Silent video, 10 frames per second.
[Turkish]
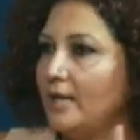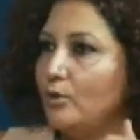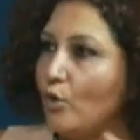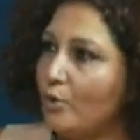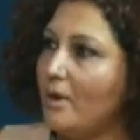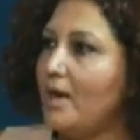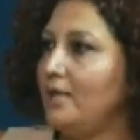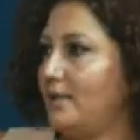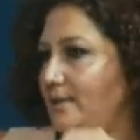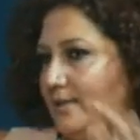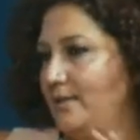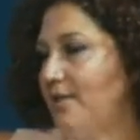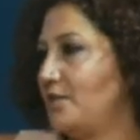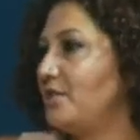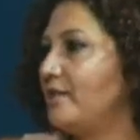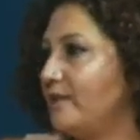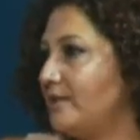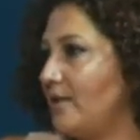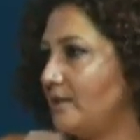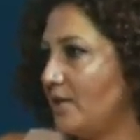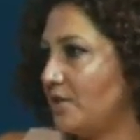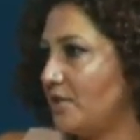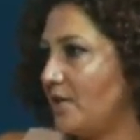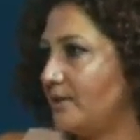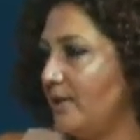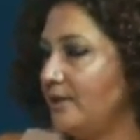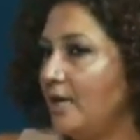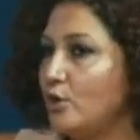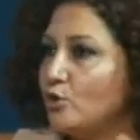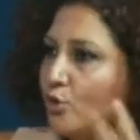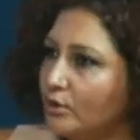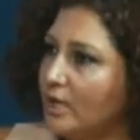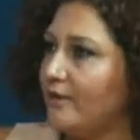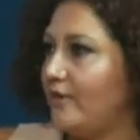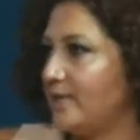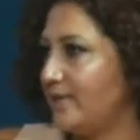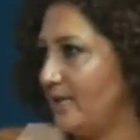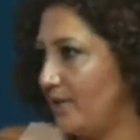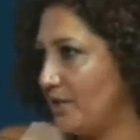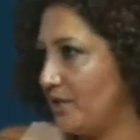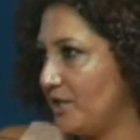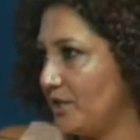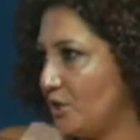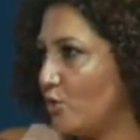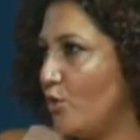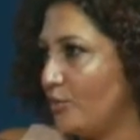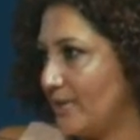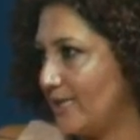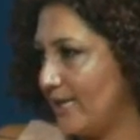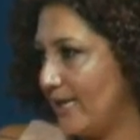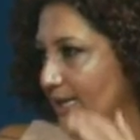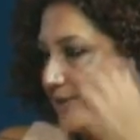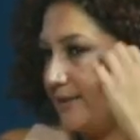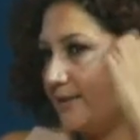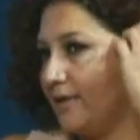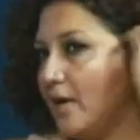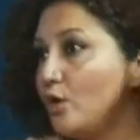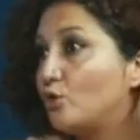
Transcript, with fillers: normal tırnak içinde vatandaşlardan çok daha fazla eleştiriye açık olması gerektiği,